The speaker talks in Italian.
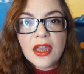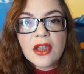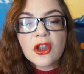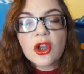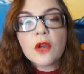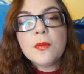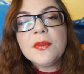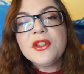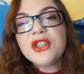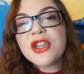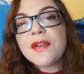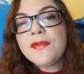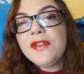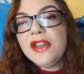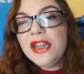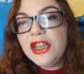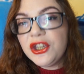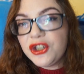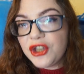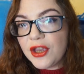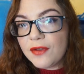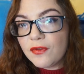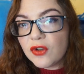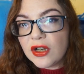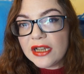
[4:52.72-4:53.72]
Come già vi
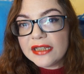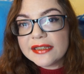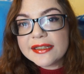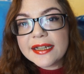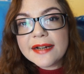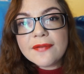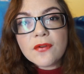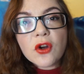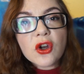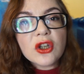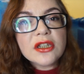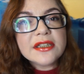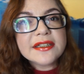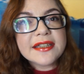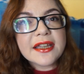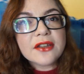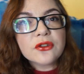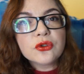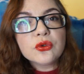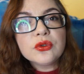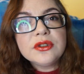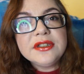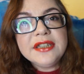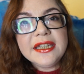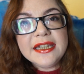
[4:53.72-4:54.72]
dicevo l'altra volta,
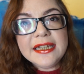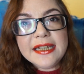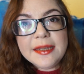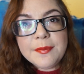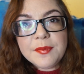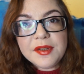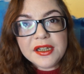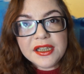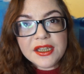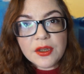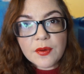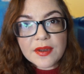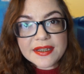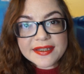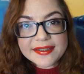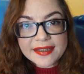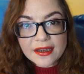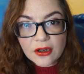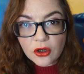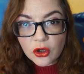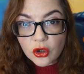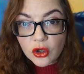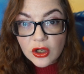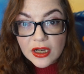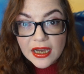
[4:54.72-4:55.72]
tutti i libri di questa
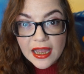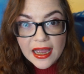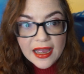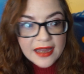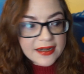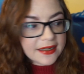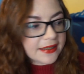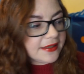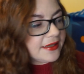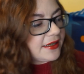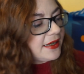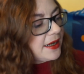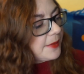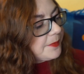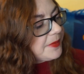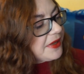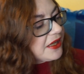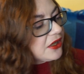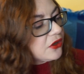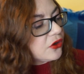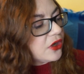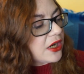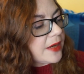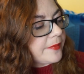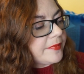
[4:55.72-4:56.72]
collana della
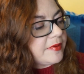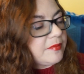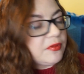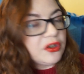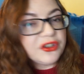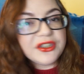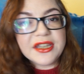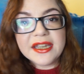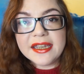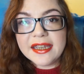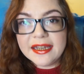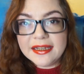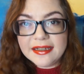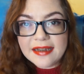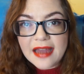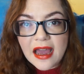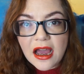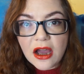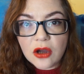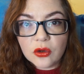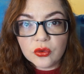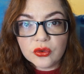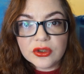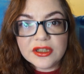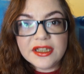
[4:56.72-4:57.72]
piccola biblioteca in
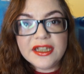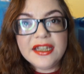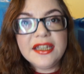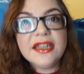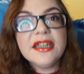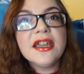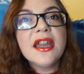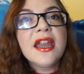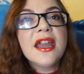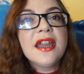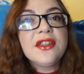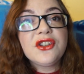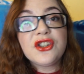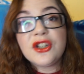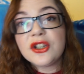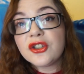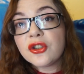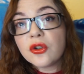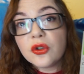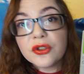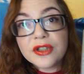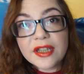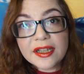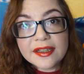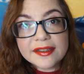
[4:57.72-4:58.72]
Audi, ce ne
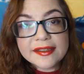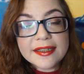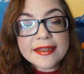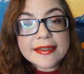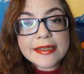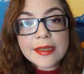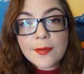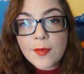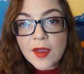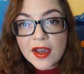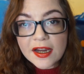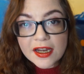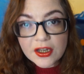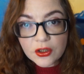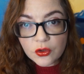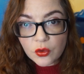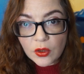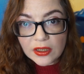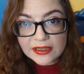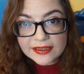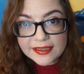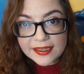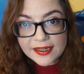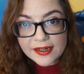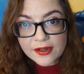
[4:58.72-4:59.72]
sono tantissimi anche su
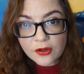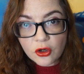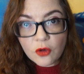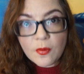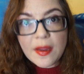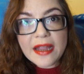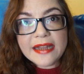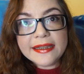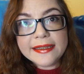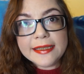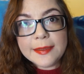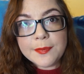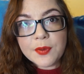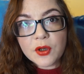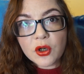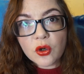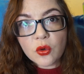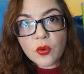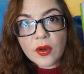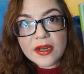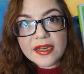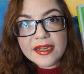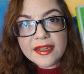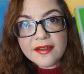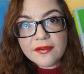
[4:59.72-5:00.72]
altri argomenti, però
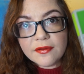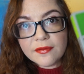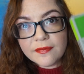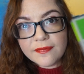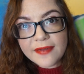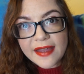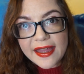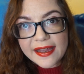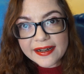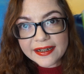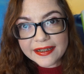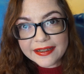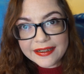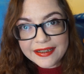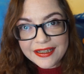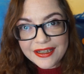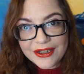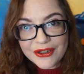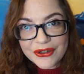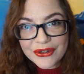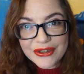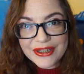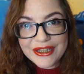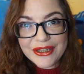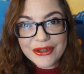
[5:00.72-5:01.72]
quelli verdi,
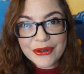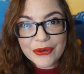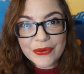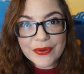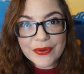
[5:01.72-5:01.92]
così con